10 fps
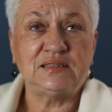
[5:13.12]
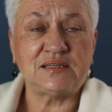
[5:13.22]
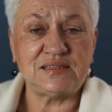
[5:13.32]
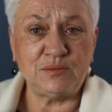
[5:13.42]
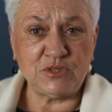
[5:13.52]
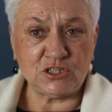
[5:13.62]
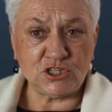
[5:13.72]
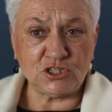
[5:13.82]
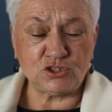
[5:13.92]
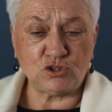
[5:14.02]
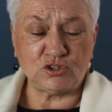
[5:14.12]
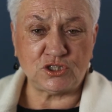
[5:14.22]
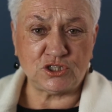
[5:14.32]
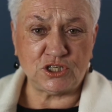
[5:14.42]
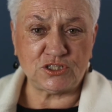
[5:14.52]
Następna rzecz to
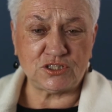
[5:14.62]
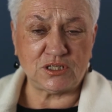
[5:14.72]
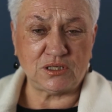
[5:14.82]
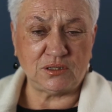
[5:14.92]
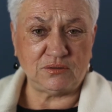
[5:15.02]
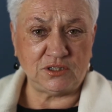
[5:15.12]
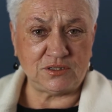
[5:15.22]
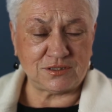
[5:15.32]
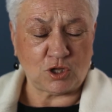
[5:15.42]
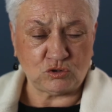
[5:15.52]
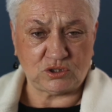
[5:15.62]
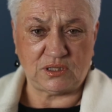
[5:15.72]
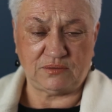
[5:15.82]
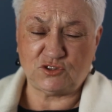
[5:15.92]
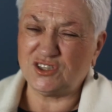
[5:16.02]
też jest
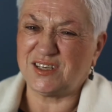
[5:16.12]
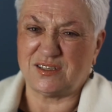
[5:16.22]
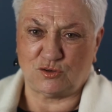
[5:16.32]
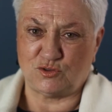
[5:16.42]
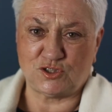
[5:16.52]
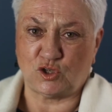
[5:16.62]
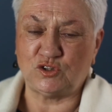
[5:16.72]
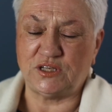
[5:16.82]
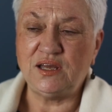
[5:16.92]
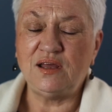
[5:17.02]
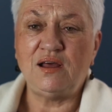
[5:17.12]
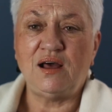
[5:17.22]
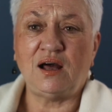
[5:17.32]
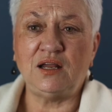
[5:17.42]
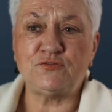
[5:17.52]
istotna, wszystkie są istotne,
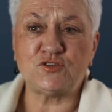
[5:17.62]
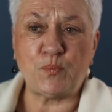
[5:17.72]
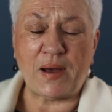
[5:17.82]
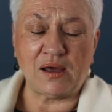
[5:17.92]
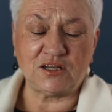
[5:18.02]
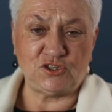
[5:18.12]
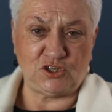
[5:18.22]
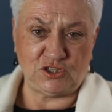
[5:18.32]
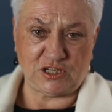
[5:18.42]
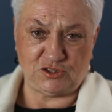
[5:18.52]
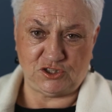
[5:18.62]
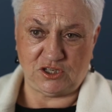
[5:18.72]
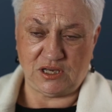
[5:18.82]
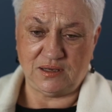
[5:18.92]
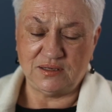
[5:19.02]
ale wsparcie i
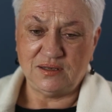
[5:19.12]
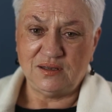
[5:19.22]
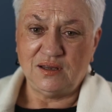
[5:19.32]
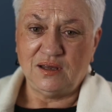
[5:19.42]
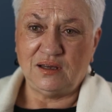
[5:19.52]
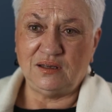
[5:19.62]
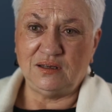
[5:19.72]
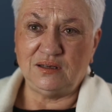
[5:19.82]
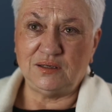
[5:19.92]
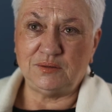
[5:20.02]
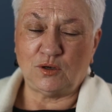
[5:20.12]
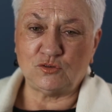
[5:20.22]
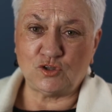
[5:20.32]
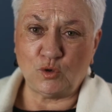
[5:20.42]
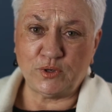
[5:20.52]
nadzieja. E,
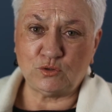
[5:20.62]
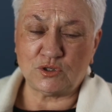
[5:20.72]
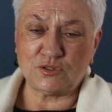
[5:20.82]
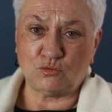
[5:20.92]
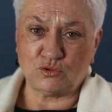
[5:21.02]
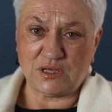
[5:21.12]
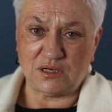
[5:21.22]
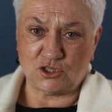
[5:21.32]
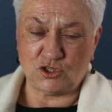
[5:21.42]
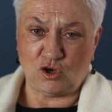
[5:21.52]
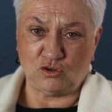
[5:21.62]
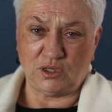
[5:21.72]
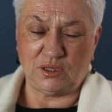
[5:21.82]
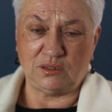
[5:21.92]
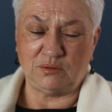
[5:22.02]
osoby, które są
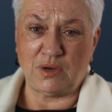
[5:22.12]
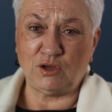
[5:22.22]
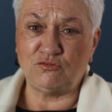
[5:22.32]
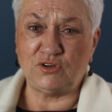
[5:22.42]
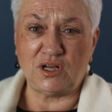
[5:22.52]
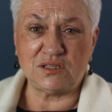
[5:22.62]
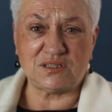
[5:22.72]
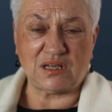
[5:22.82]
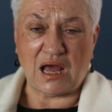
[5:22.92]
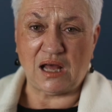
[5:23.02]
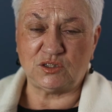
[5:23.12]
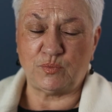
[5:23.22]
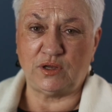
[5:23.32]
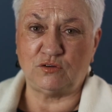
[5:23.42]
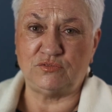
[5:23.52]
uzależnione, e, mają wiele strat,
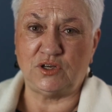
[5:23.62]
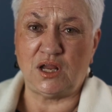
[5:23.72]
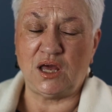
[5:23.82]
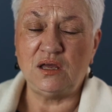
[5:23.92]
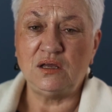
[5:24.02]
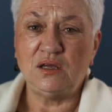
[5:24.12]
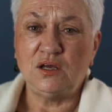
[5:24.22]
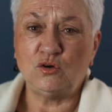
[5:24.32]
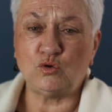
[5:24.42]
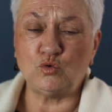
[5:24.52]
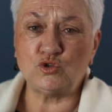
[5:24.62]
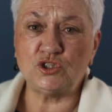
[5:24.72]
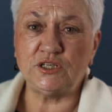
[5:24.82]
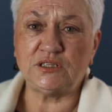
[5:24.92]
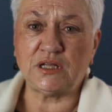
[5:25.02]
mają wiele
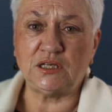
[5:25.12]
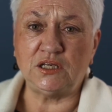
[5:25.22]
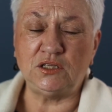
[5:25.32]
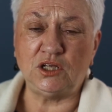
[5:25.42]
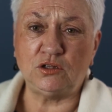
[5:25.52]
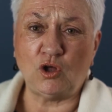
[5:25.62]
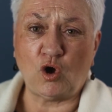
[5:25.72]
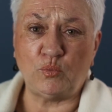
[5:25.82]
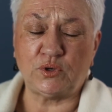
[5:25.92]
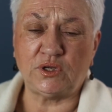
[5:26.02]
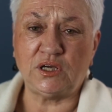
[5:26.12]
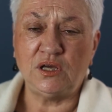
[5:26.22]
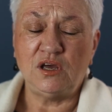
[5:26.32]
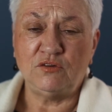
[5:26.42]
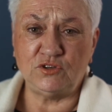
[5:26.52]
różnych takich niedobrych,
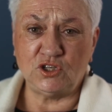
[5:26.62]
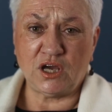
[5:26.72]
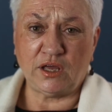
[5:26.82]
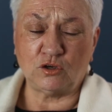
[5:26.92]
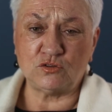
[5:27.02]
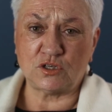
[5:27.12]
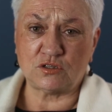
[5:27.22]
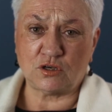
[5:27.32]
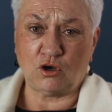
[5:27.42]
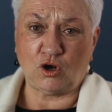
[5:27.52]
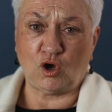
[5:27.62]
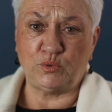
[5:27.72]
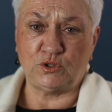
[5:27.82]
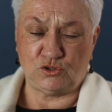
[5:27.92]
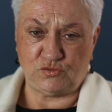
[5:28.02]
wynikających z
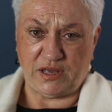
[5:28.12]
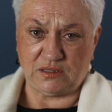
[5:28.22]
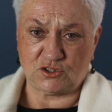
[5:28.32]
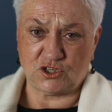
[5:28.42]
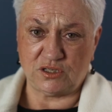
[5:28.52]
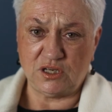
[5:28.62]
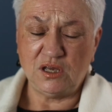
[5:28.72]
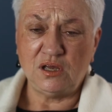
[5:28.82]
choroby doświadczeń.